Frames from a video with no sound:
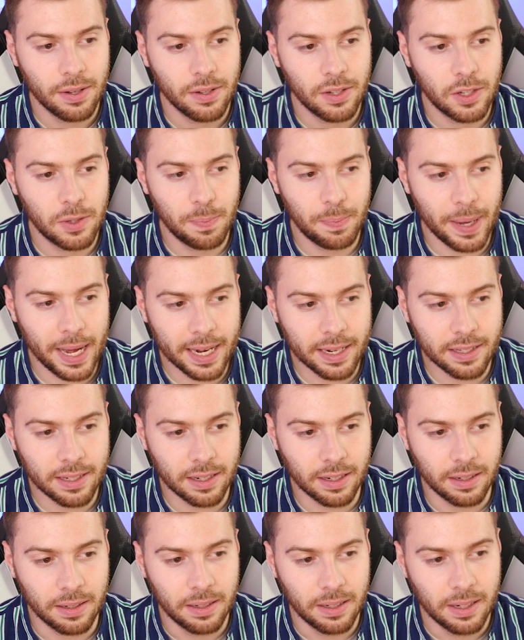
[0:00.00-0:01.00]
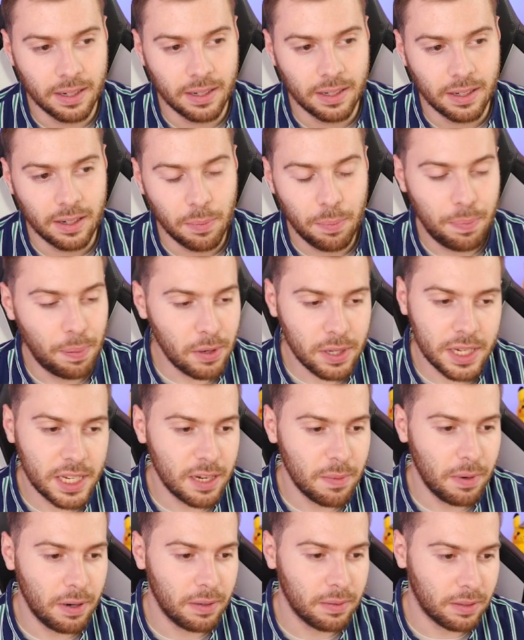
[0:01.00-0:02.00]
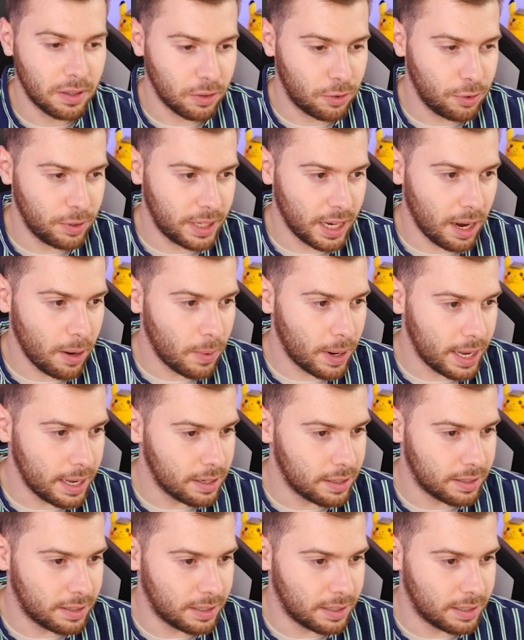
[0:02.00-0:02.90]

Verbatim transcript: Spectre. Possible. En tout cas, ouais,